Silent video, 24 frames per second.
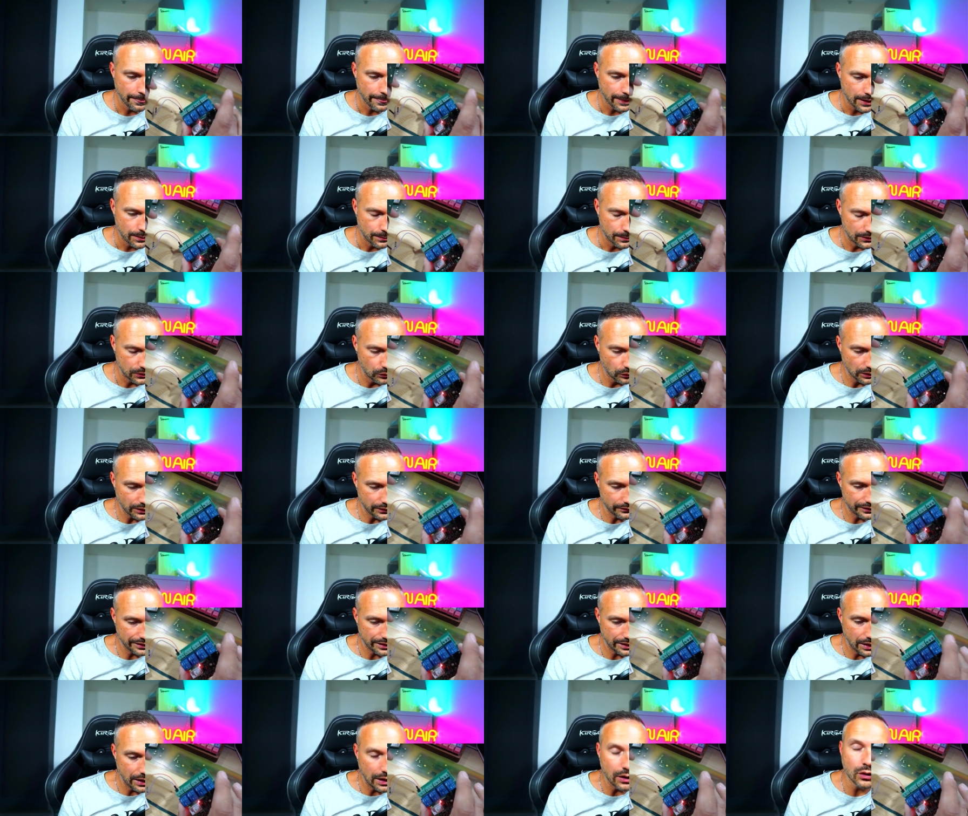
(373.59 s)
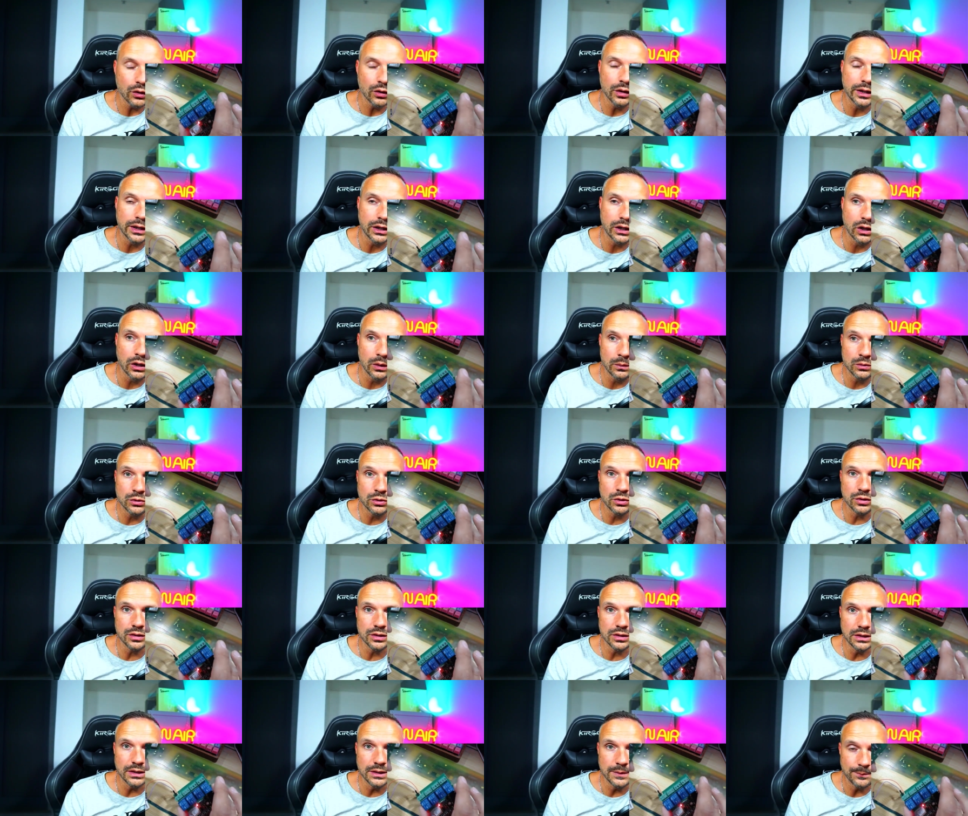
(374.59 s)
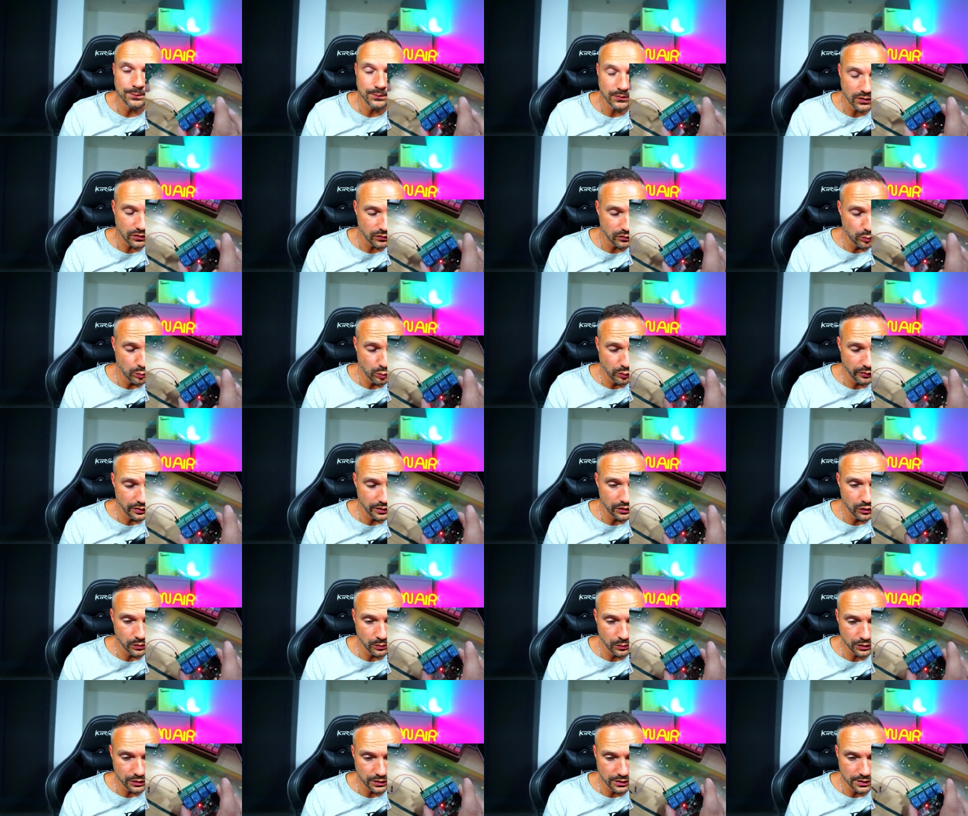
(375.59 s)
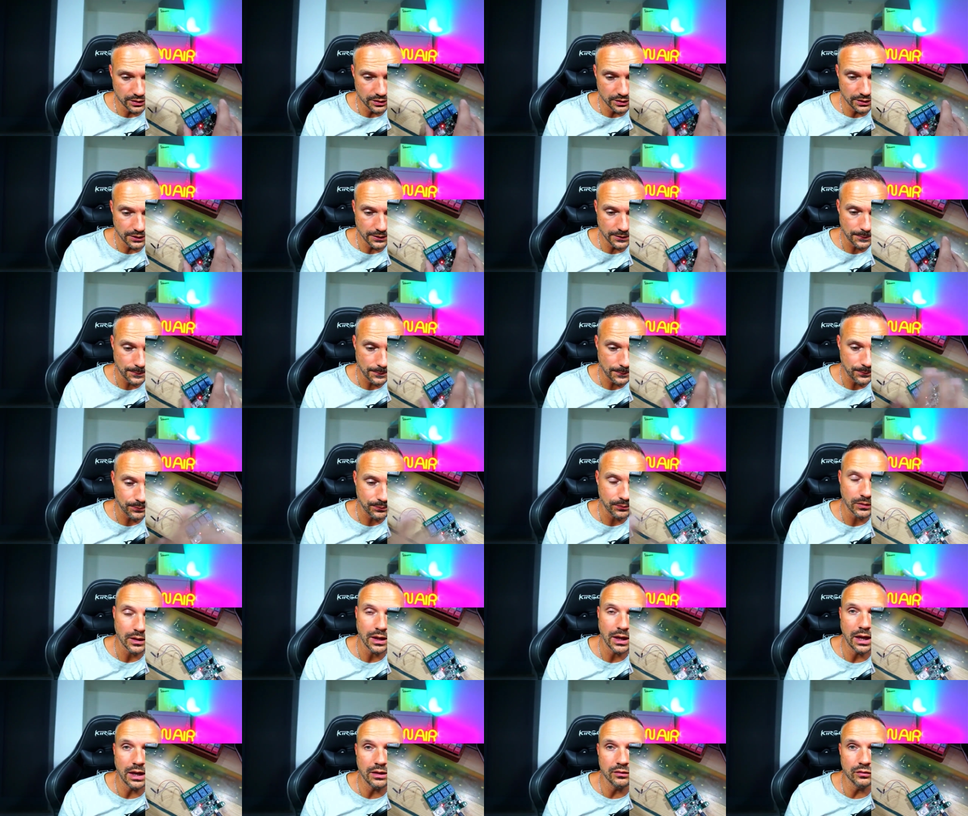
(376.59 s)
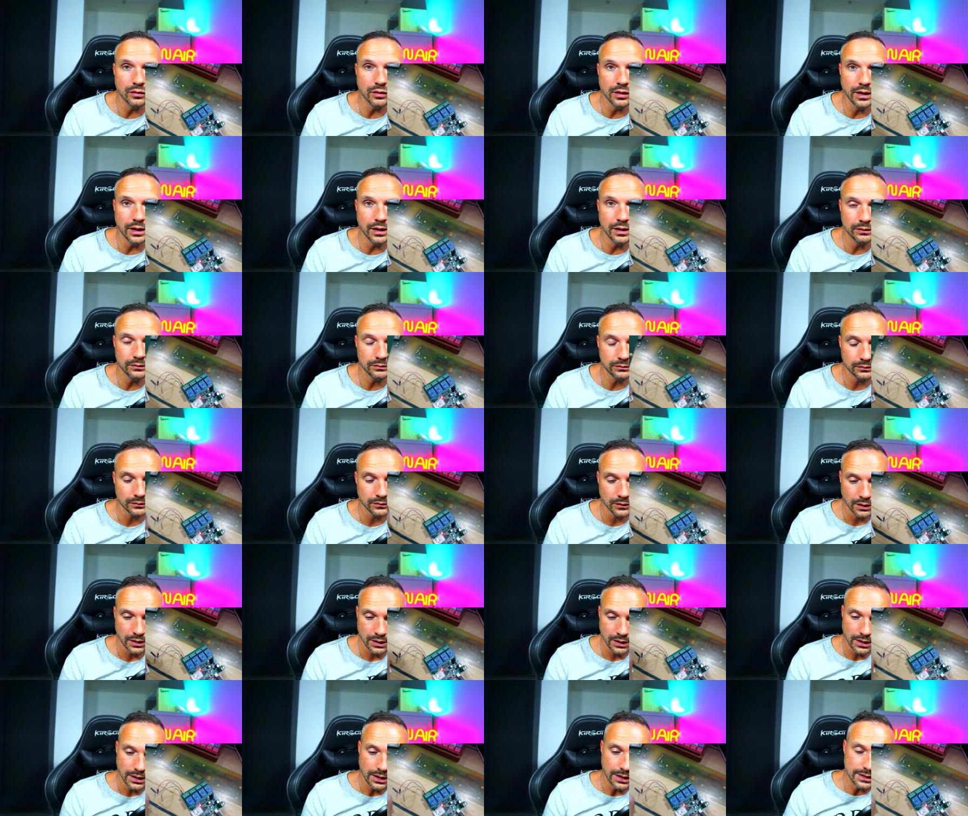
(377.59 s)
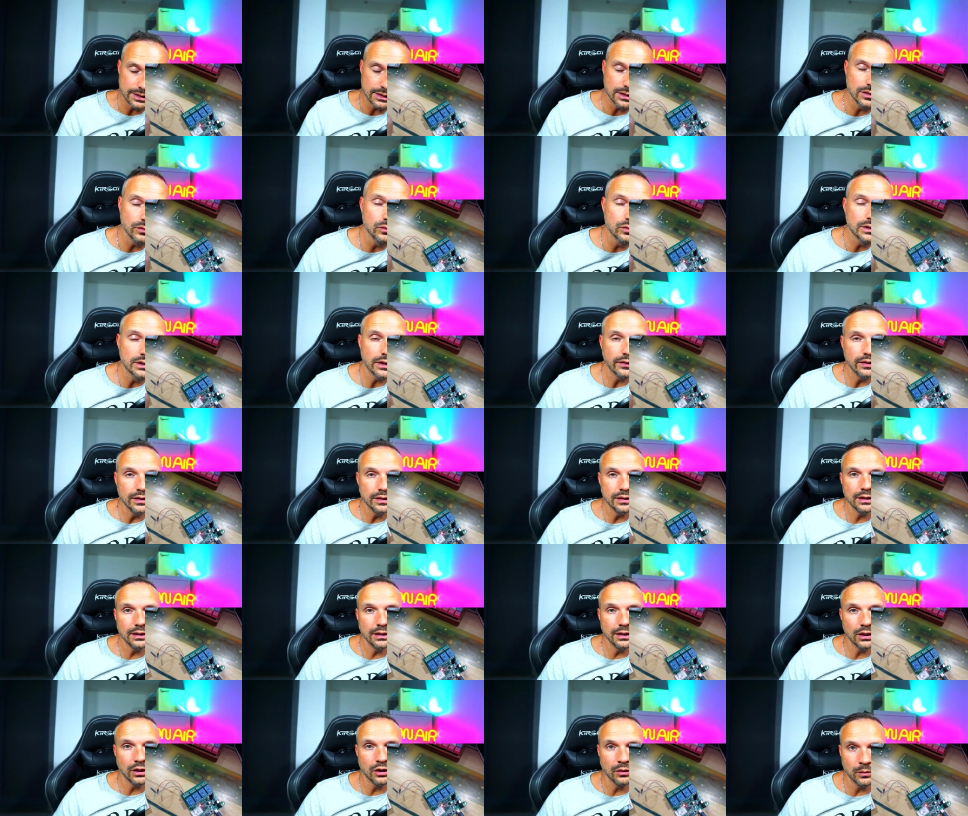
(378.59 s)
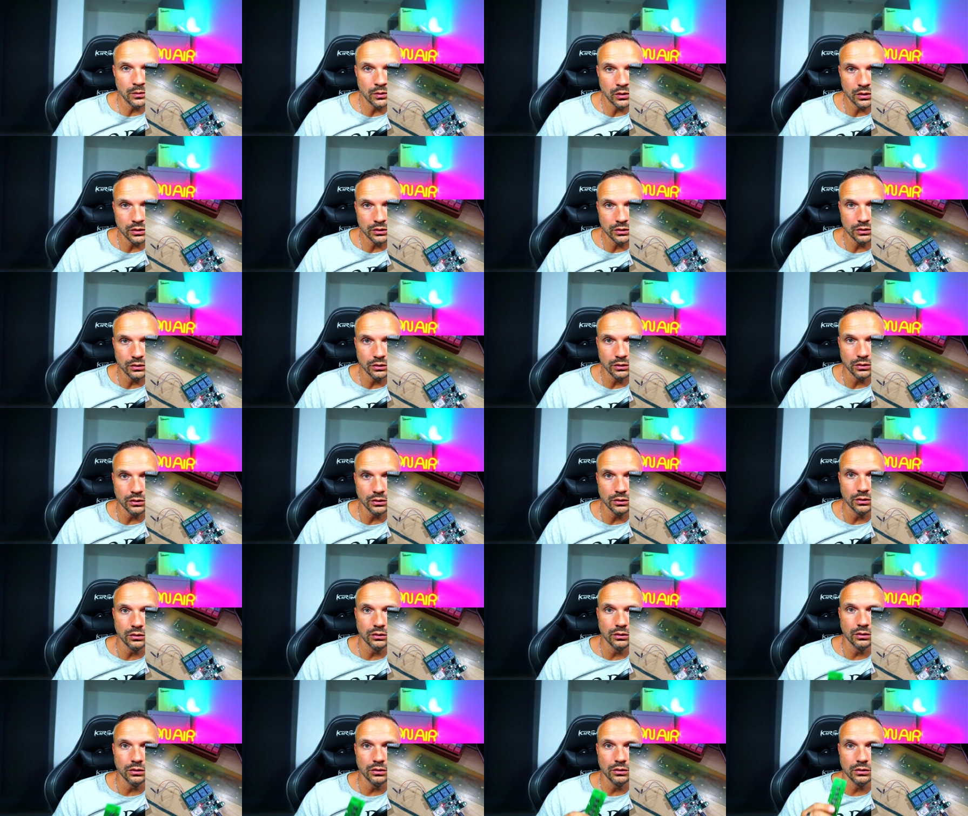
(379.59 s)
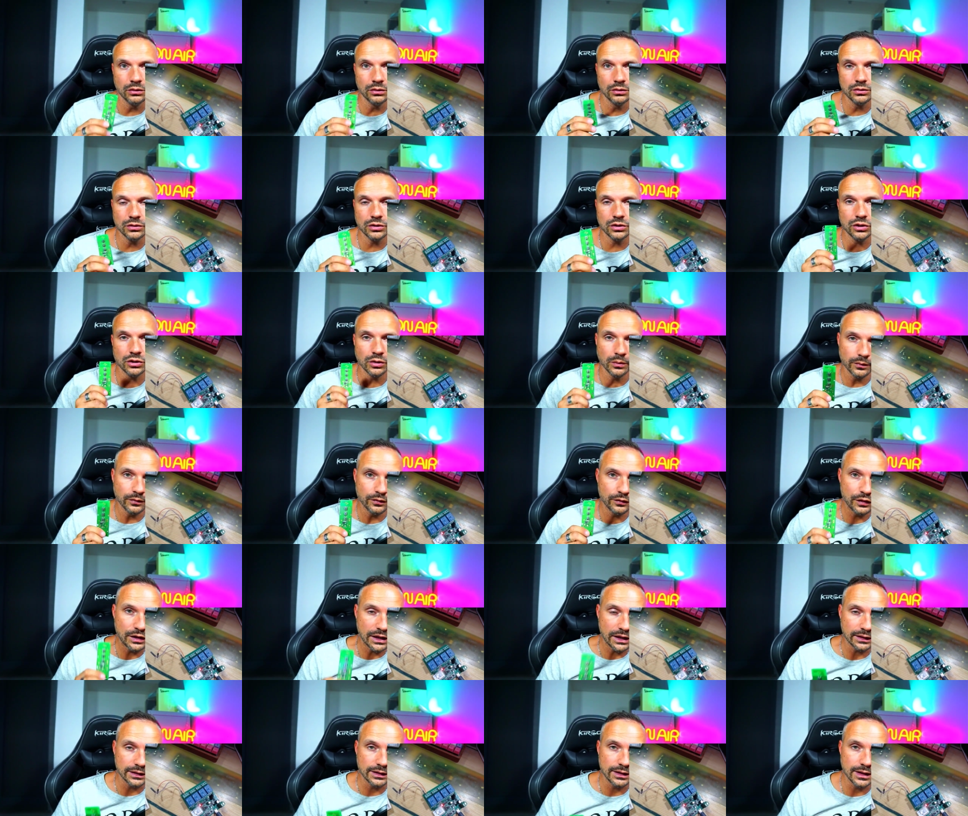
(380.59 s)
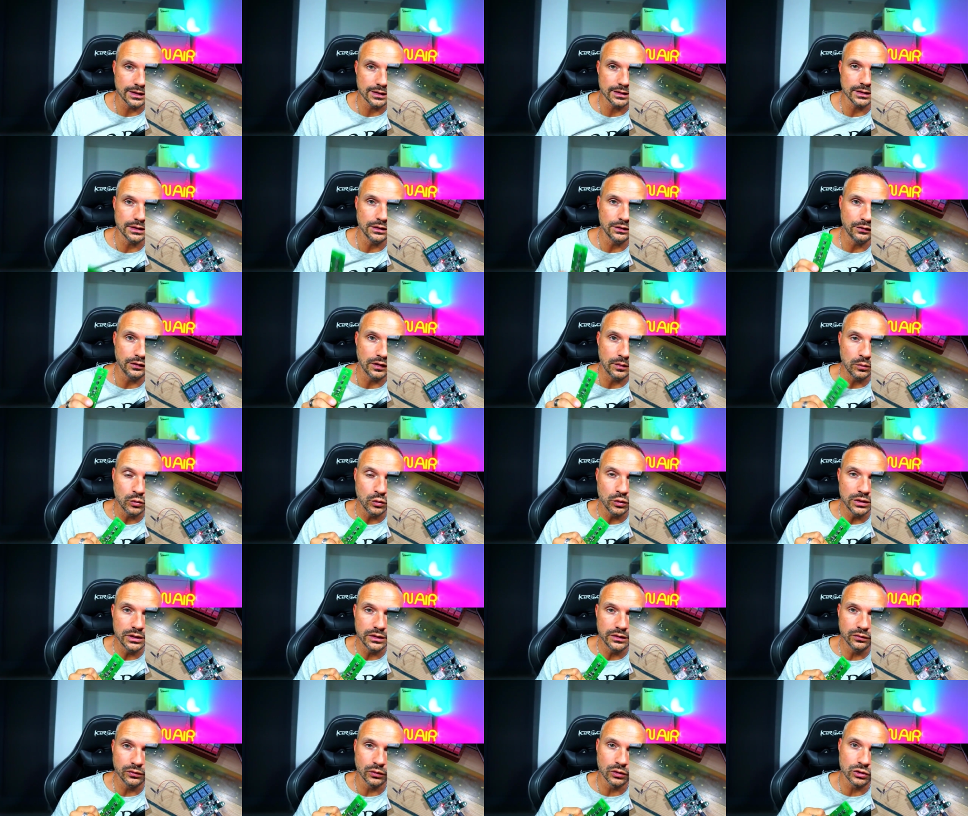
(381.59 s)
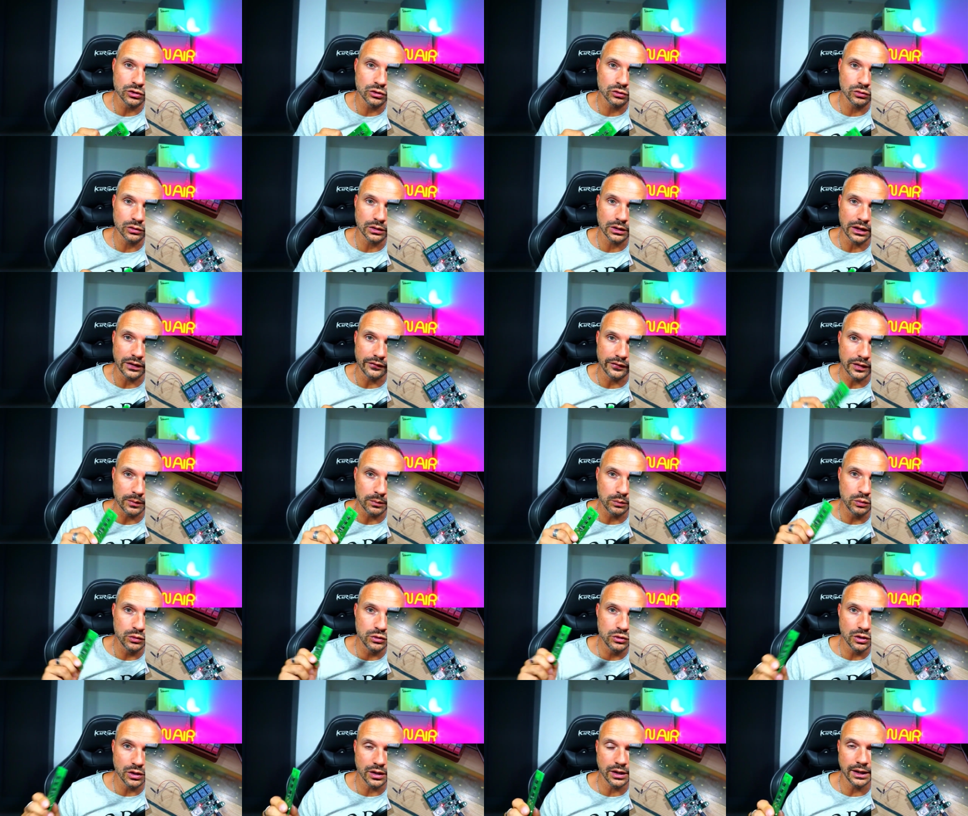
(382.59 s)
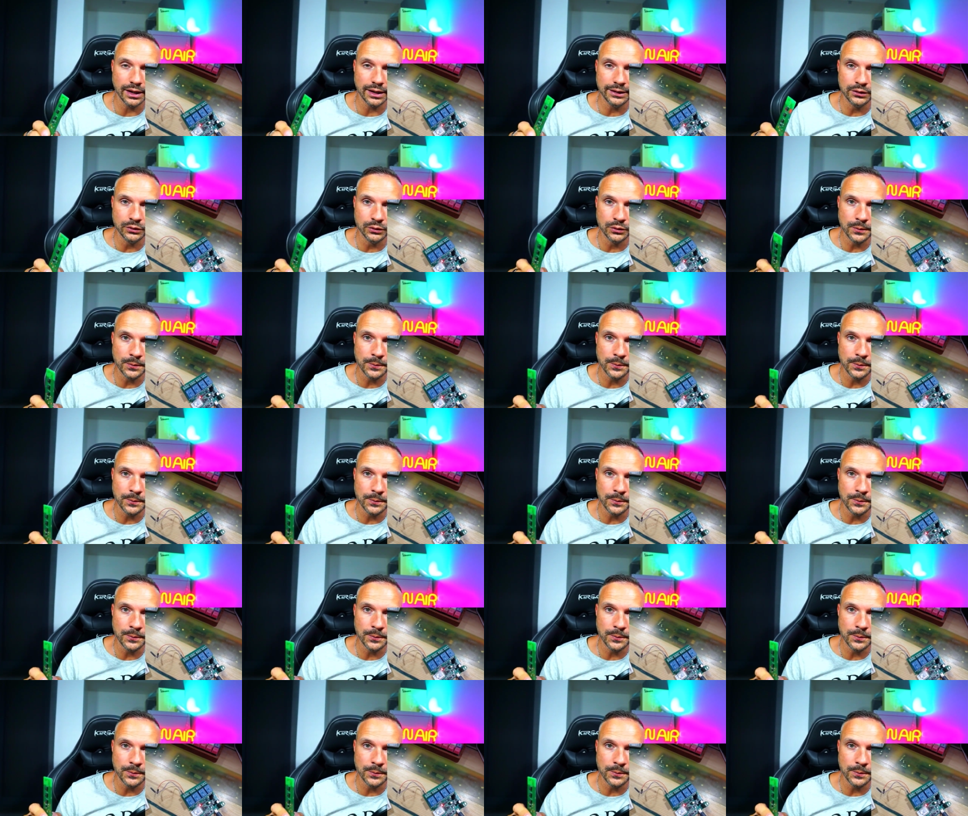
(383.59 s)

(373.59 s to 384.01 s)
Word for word: Mais donc avec un relais comme ceci, vous pouvez domotiser un volet. Et si vous avez une télécommande euh, Somfy RTS qui fait multifonction, donc avec plusieurs canaux,